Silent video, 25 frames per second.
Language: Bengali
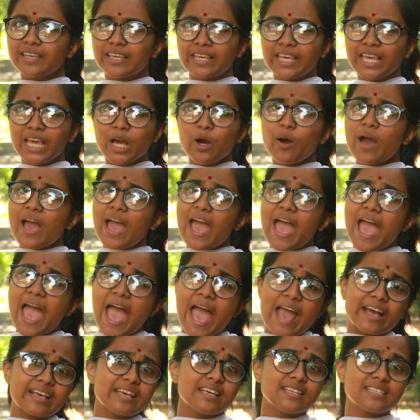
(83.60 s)
কেউ
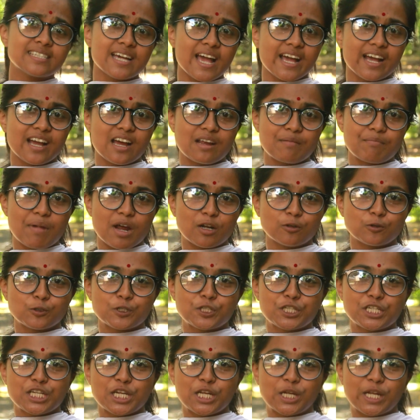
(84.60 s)
একই জায়গার মানুষ
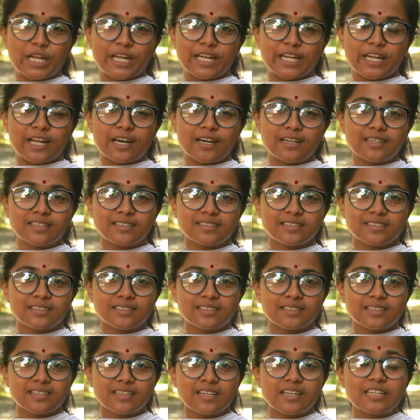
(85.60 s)
ছিলেন না
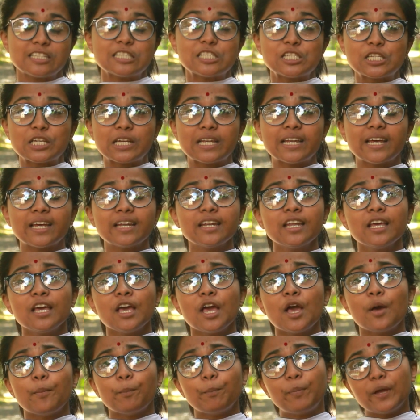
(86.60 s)
ছিলেন
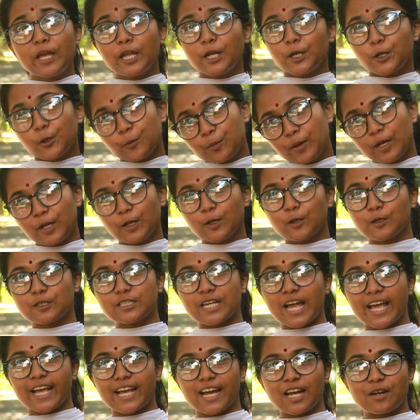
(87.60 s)
ভিন্ন ভিন্ন
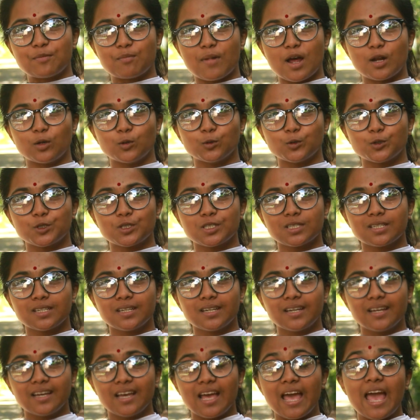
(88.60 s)
জায়গার মানুষ
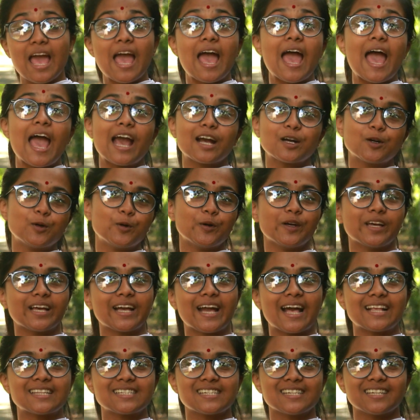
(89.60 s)
এক হয়ে
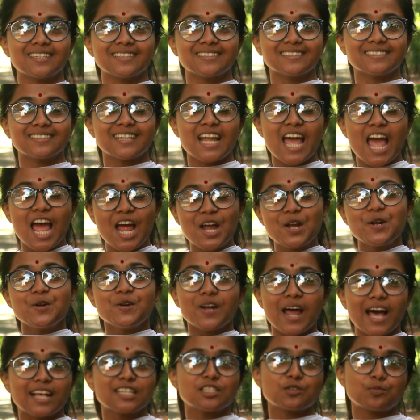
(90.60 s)
গেছেন
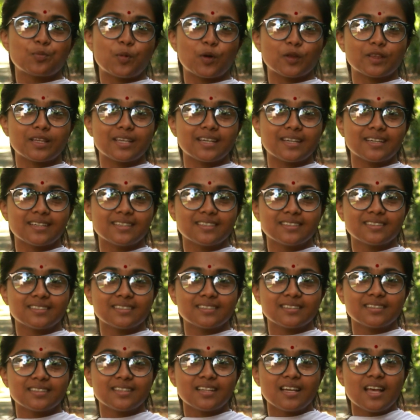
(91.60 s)
রাজপথে
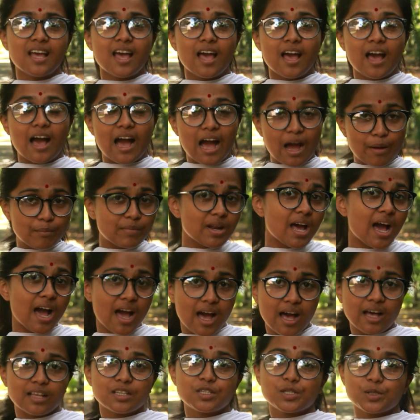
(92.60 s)
আমরা
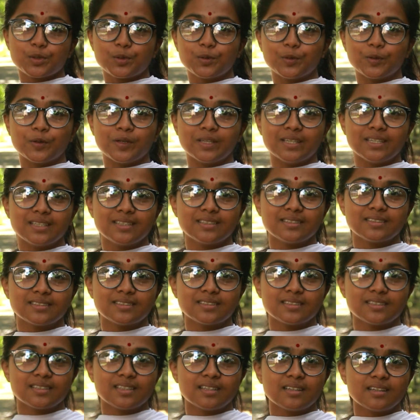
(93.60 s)
আজও হই
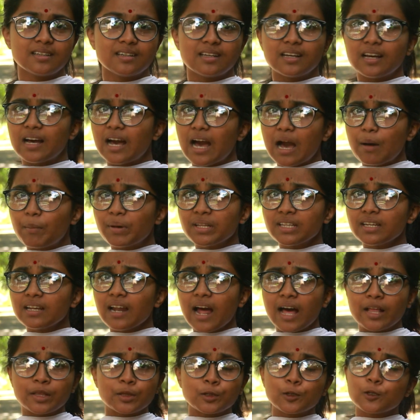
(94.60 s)
আমাদের
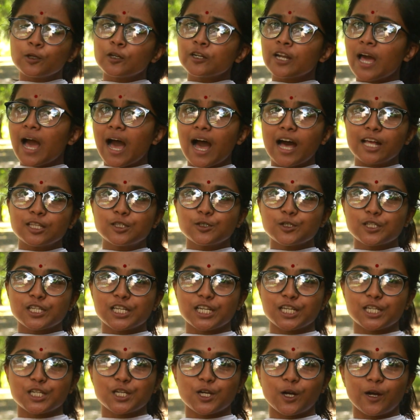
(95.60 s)
আন্দোলন আজও
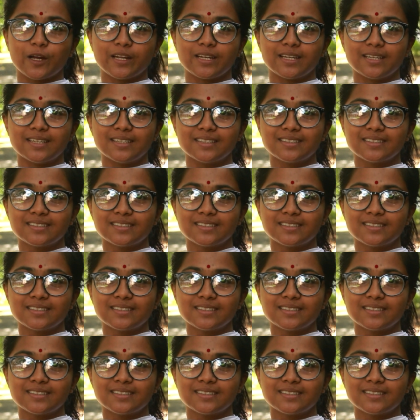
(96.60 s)
শেষ হয়নি